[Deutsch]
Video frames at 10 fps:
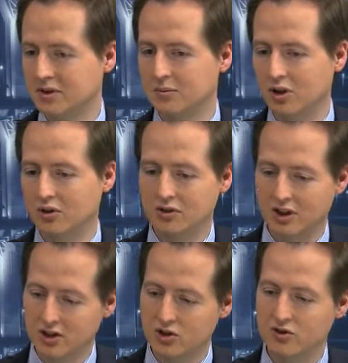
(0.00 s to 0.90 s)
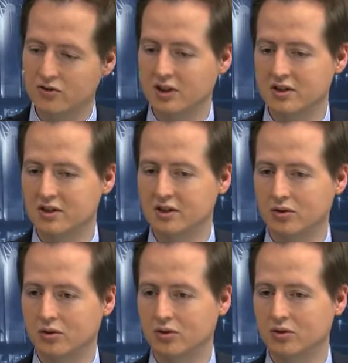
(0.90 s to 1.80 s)
gibt auch eine
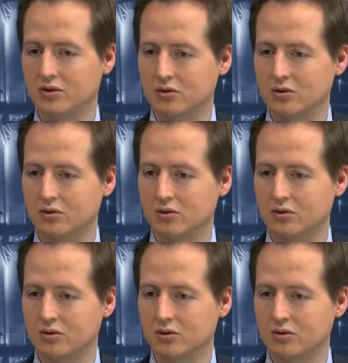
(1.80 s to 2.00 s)
Anschlussfinanzierung äh,